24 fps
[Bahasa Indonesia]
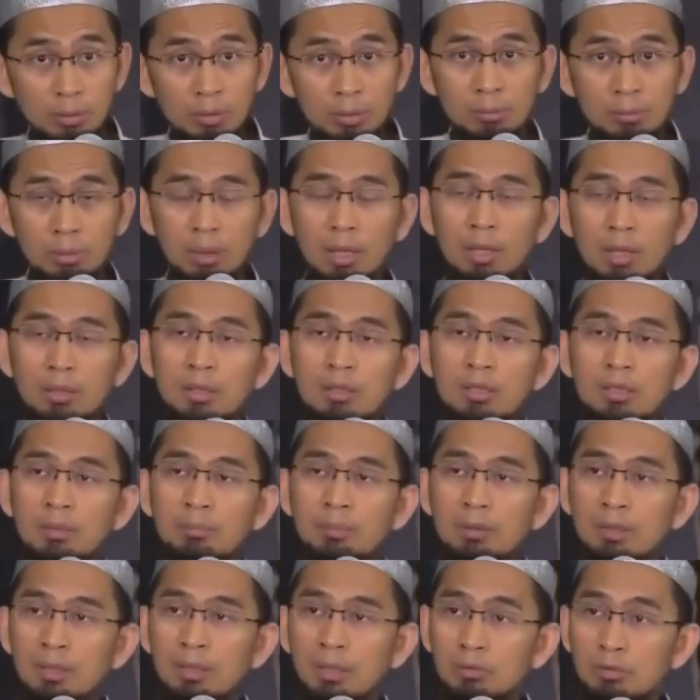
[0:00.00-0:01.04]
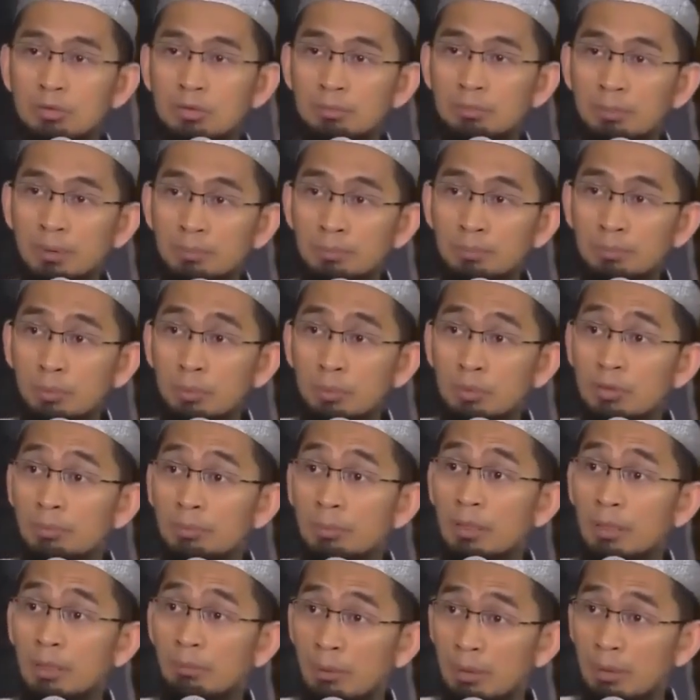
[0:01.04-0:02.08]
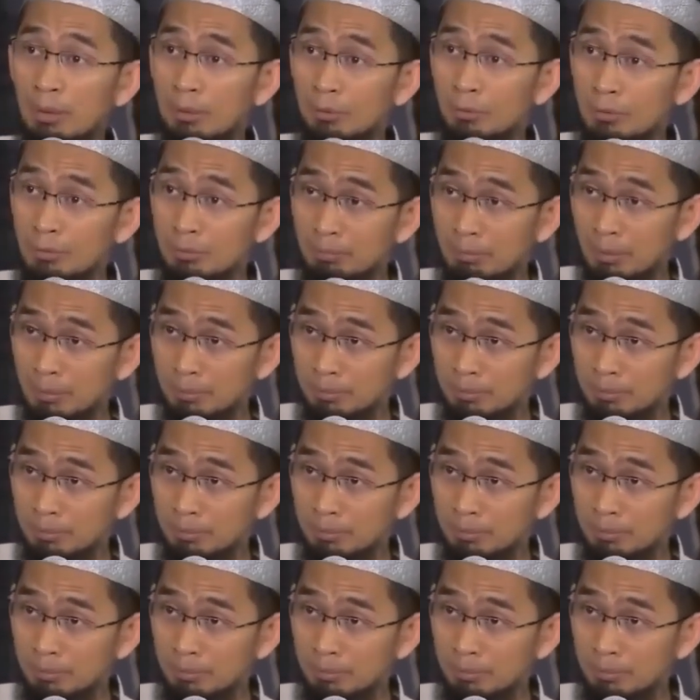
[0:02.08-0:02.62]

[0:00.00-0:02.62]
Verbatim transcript: Nomor hadis 840 sampai 841